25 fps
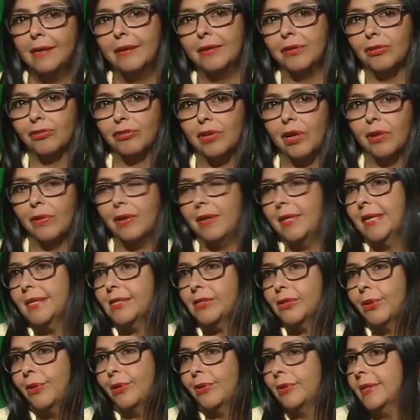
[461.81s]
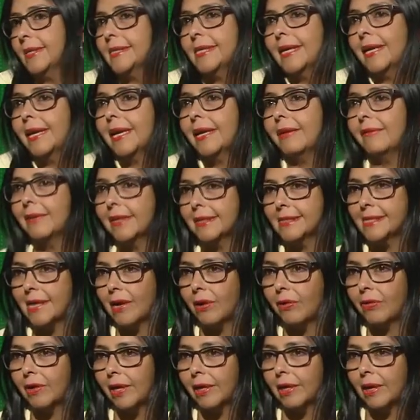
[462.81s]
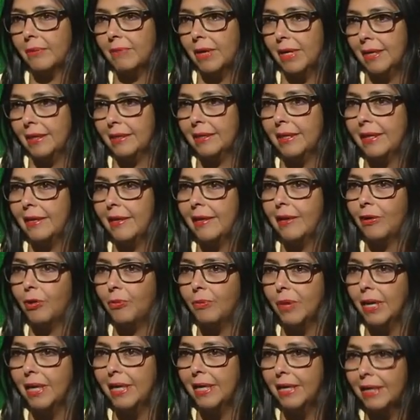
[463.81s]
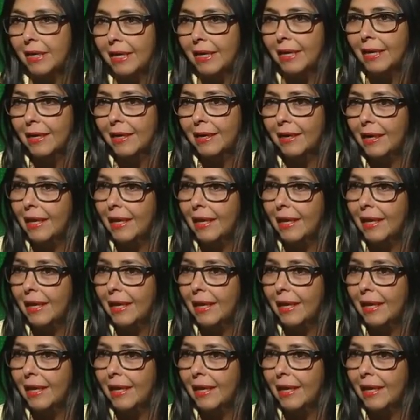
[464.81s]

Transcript: yo se los he dicho, ellos ni siquiera van a ser los cargamaletines de los marines.